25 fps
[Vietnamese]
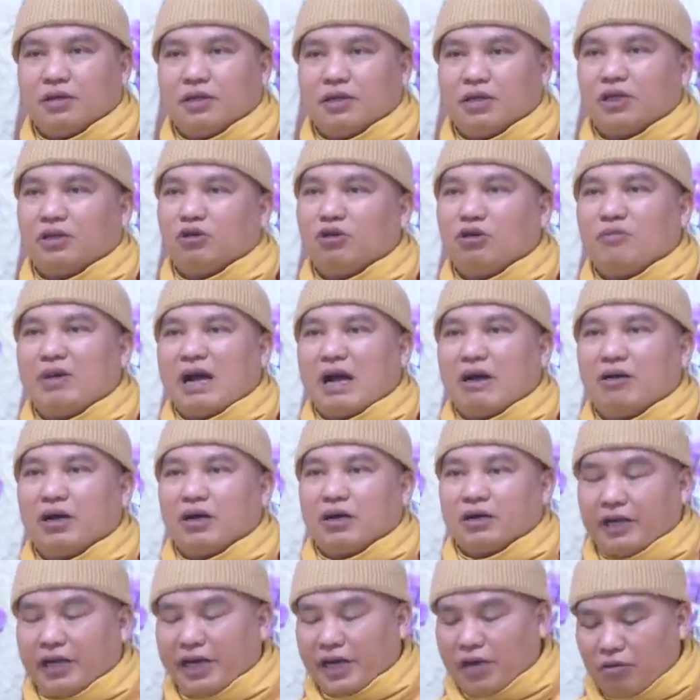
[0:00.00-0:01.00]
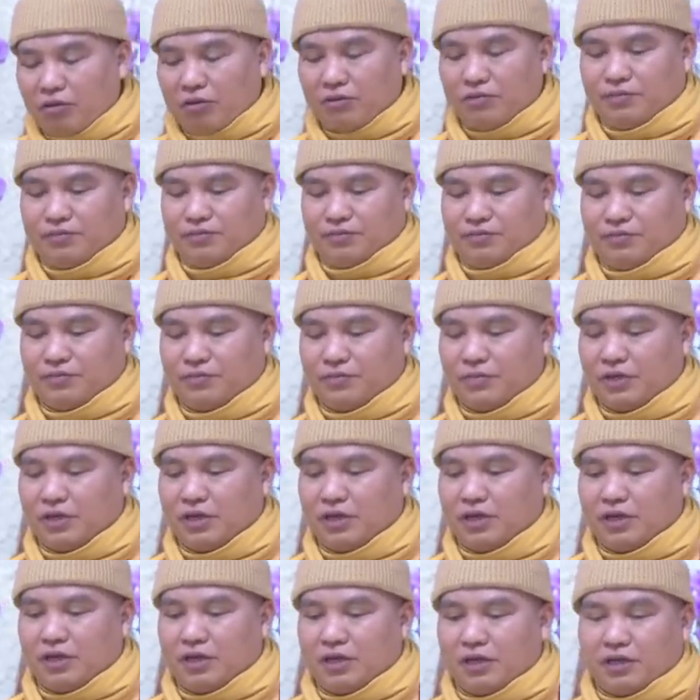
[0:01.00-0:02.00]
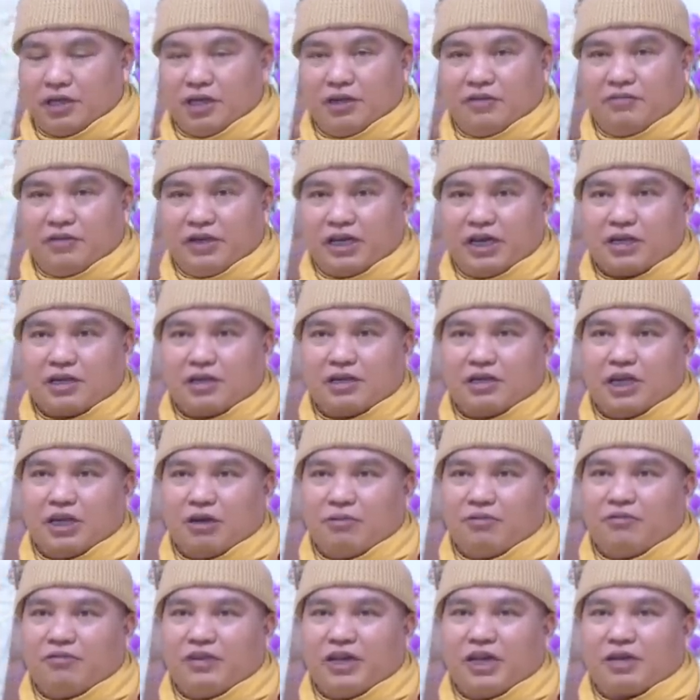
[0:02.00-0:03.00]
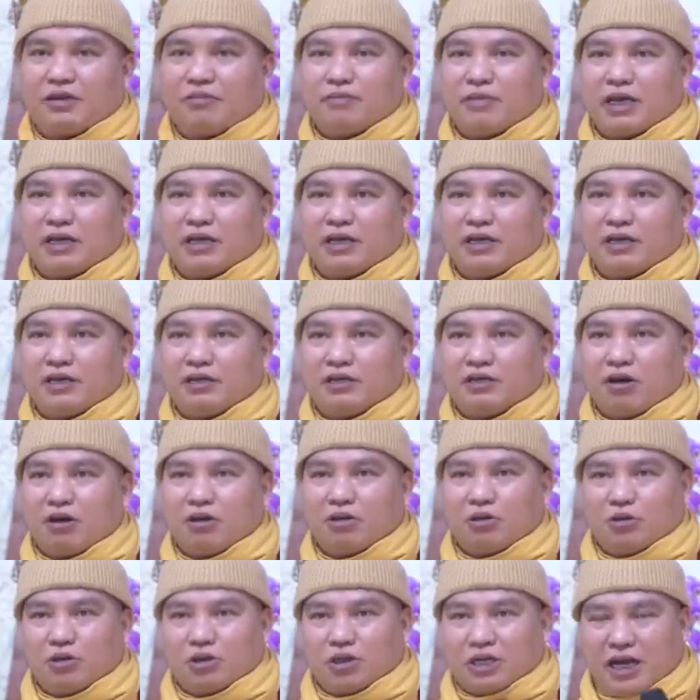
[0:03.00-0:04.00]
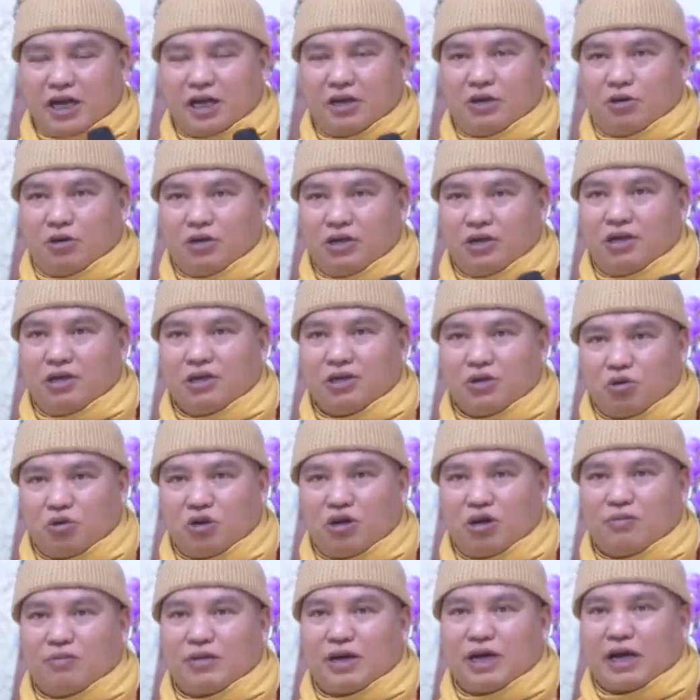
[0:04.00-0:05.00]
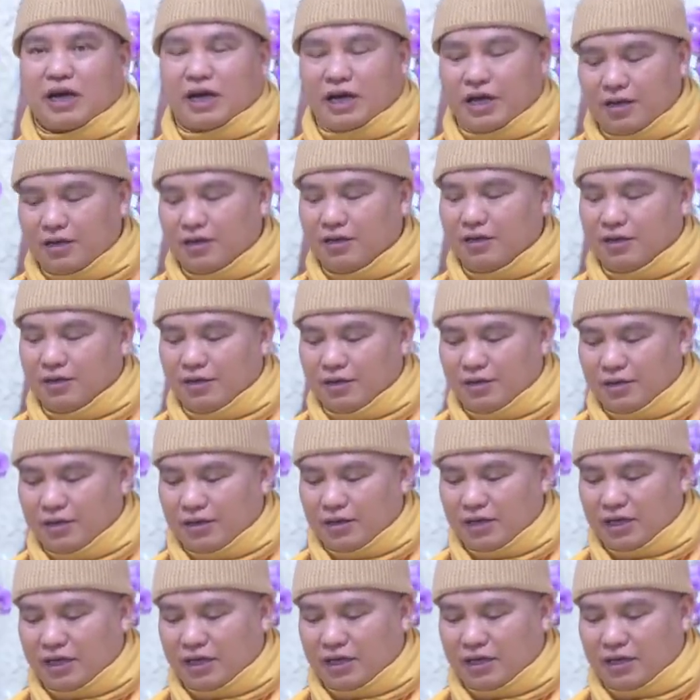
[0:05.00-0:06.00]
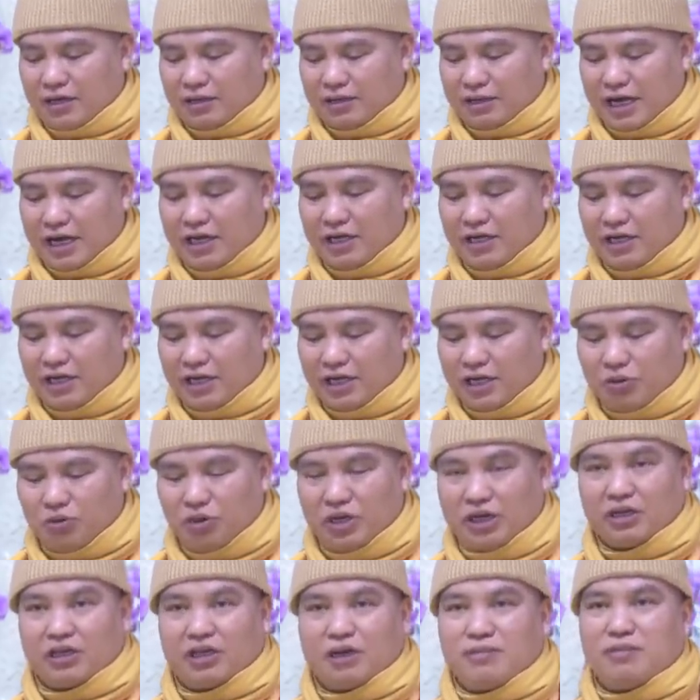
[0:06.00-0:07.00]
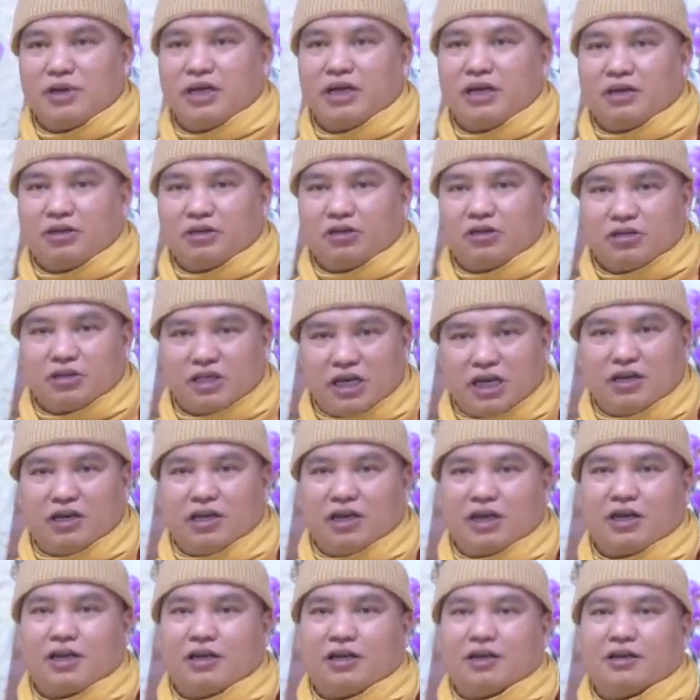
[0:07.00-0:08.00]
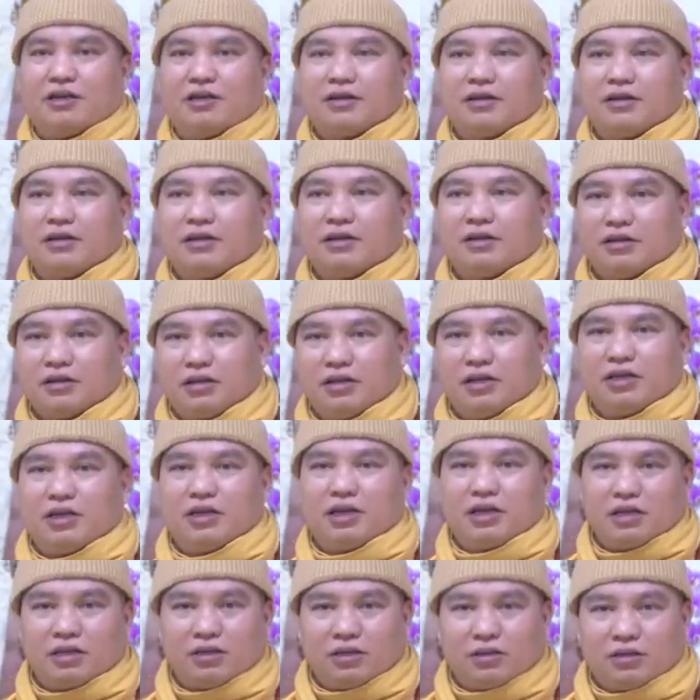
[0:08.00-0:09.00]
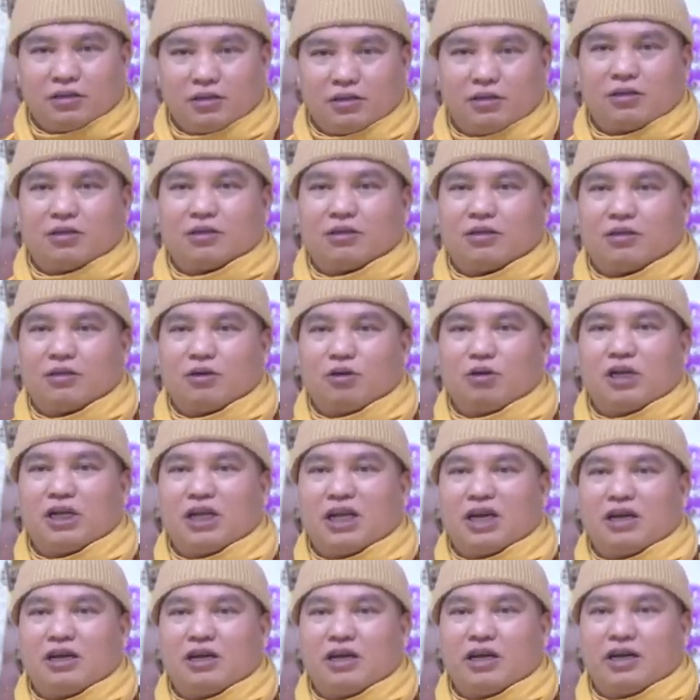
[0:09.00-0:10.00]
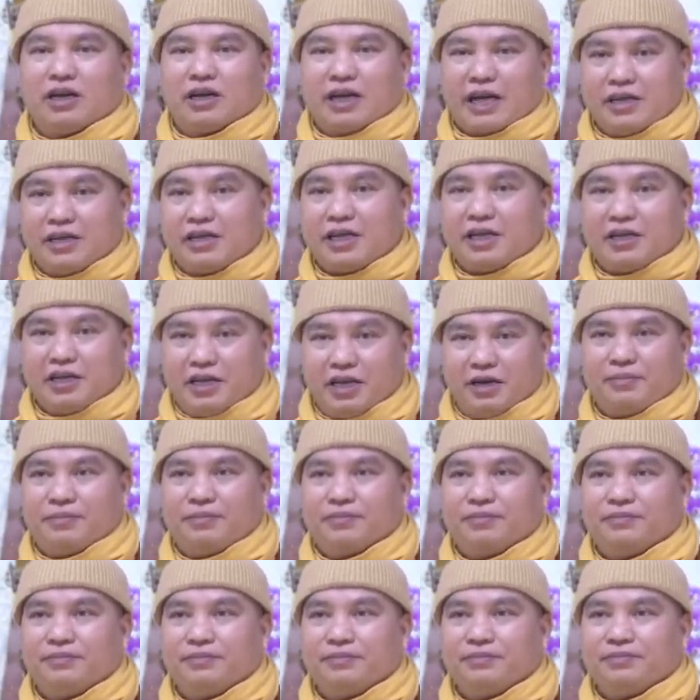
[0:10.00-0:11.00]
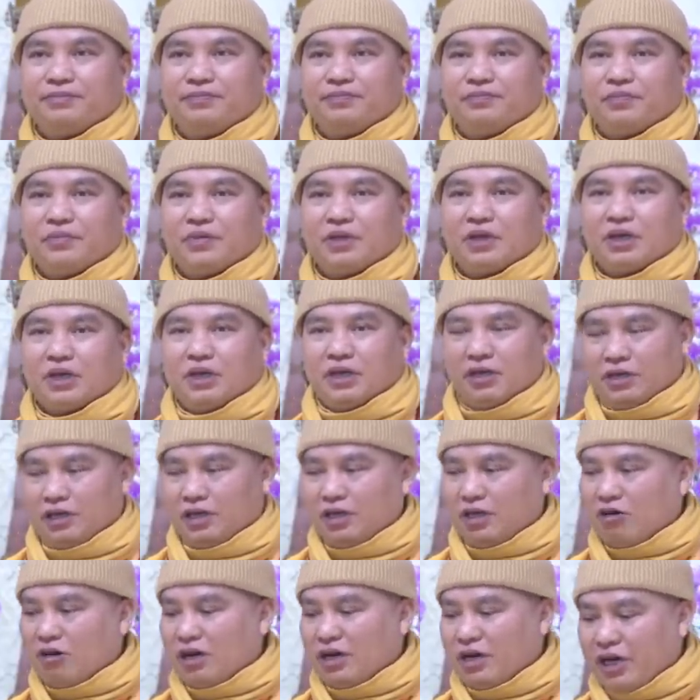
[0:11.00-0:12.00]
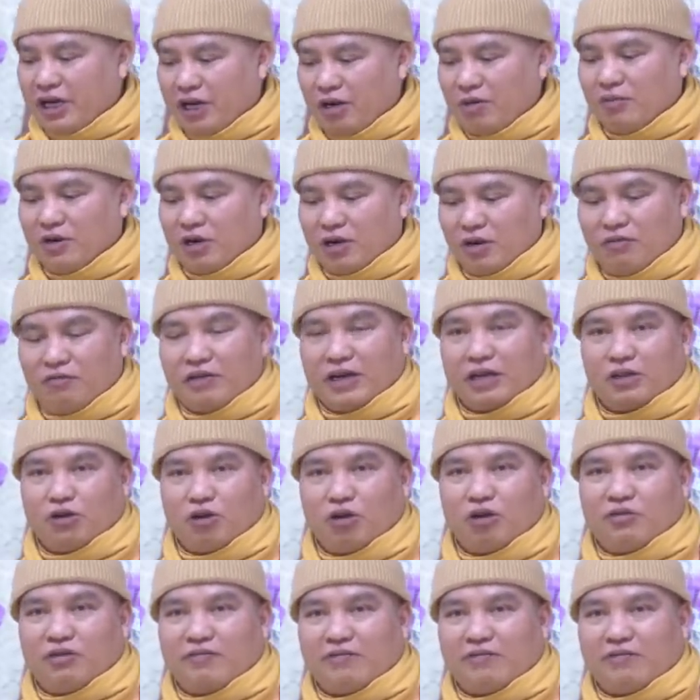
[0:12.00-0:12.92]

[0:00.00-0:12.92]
thế tôi bảo nếu nhưng việc nếu mà việc mà gì do tôi thay đổi hướng chùa mà à, xảy ra cái chuyện tâm linh đó cho dân đó, thì tôi là người gánh trách nhiệm nhưng còn nếu mà không phải tôi mà